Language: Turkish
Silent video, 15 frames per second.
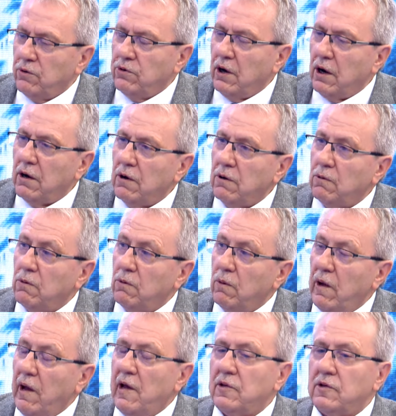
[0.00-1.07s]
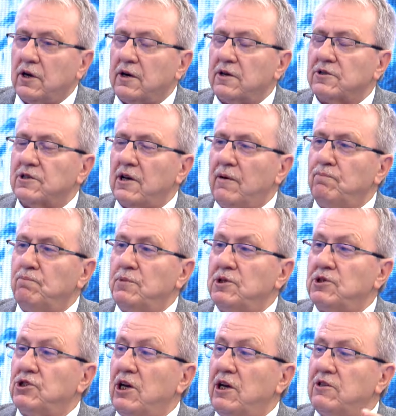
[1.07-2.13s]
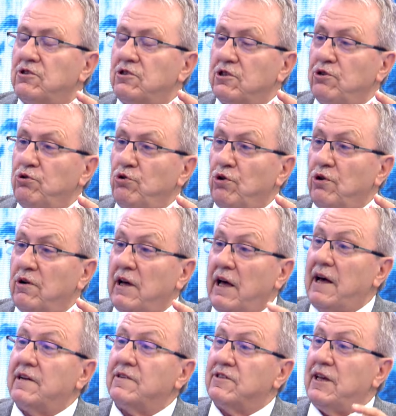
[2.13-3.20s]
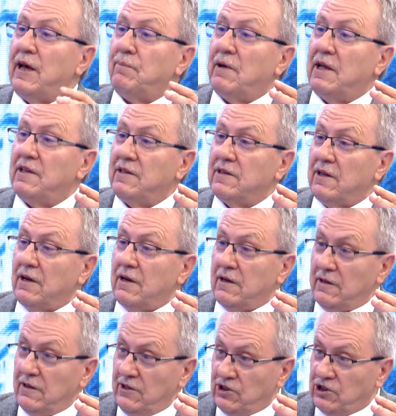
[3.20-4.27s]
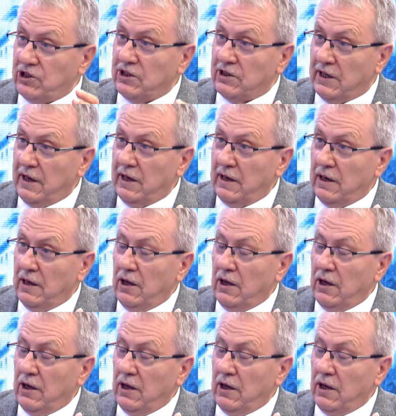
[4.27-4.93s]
Ya enteresan bir şey çıkıyor her temelin e, içinde.